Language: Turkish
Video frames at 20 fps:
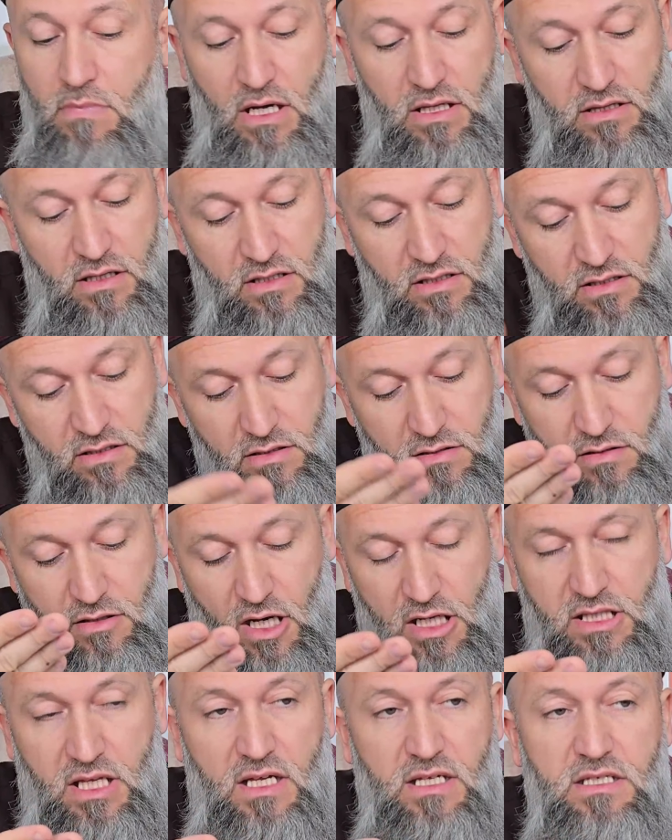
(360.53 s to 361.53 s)
Ben dedi
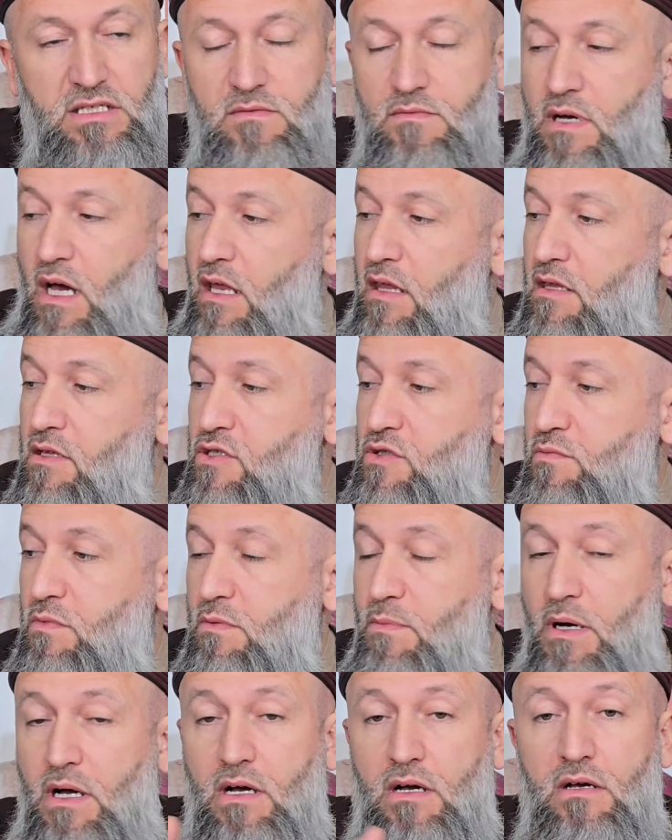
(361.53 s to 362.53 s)
ateistim
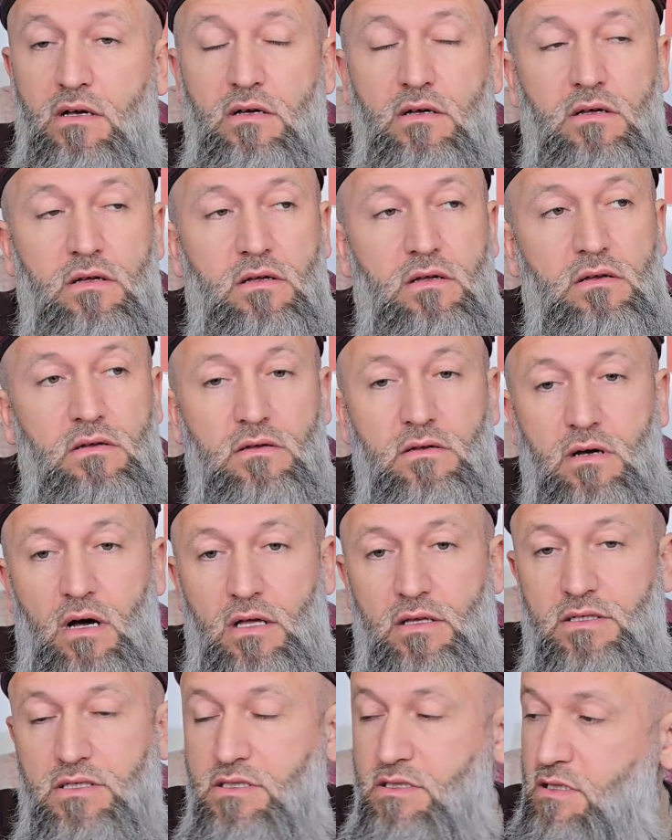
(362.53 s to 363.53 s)
kardeşim bak.
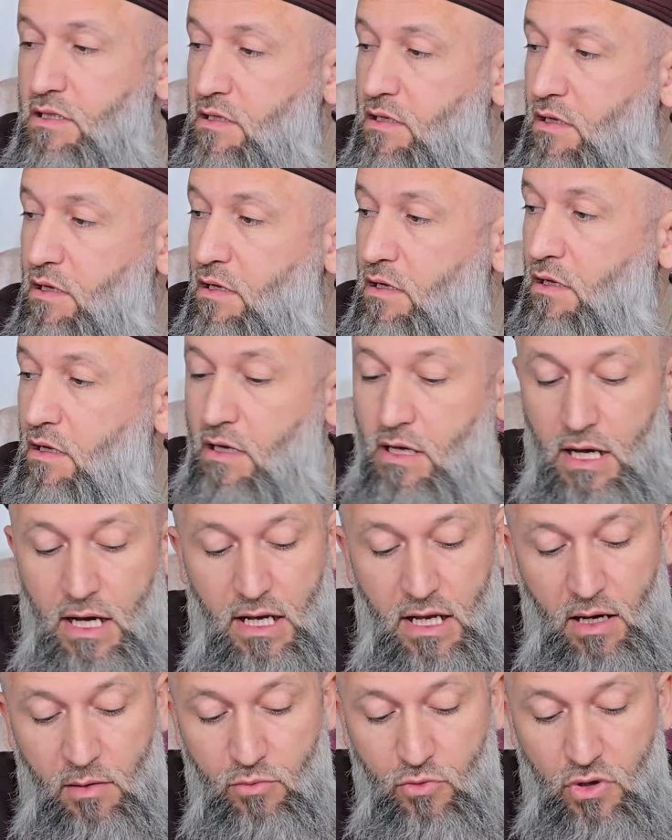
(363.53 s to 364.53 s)
Al işte.
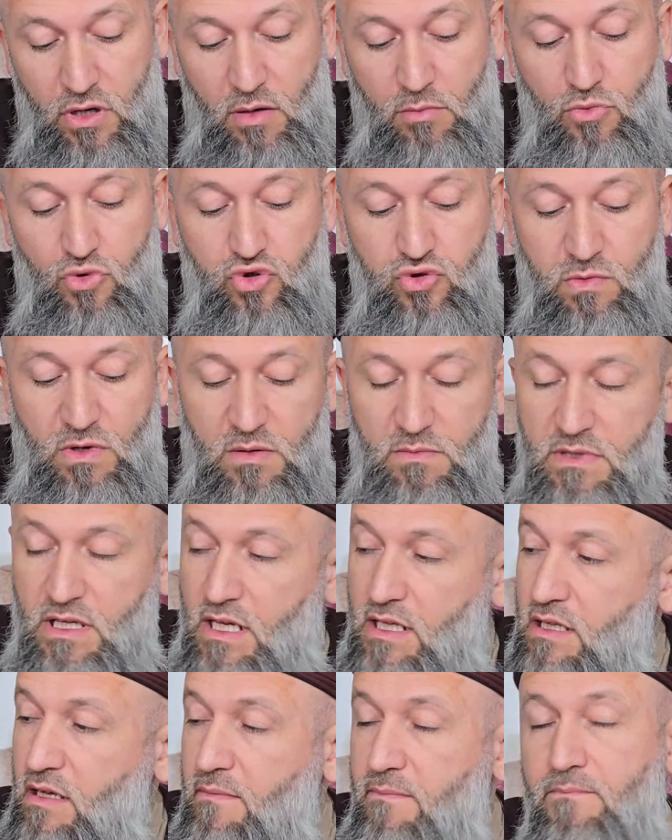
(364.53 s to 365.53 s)
Elhamdülillah Müslümanım
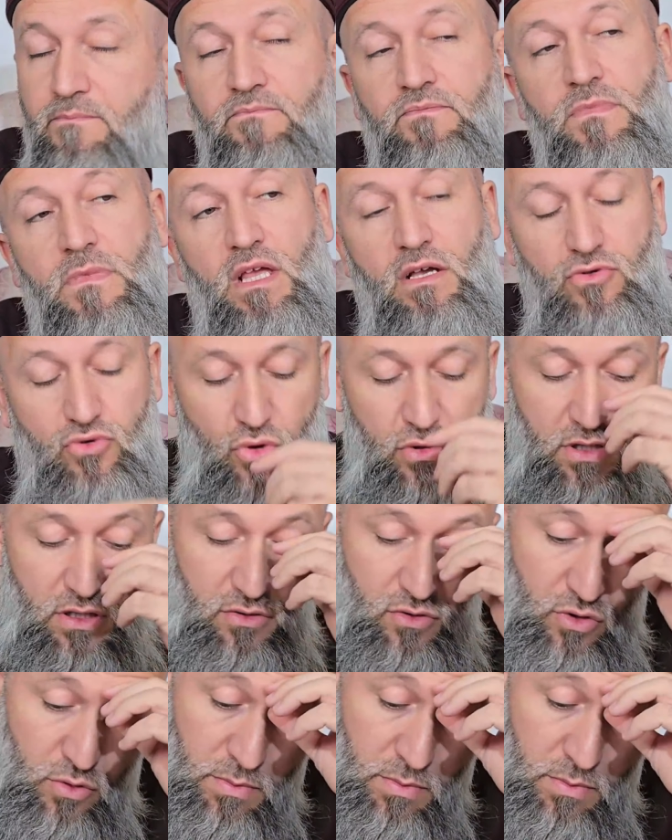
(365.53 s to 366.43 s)
diyen adam Sonra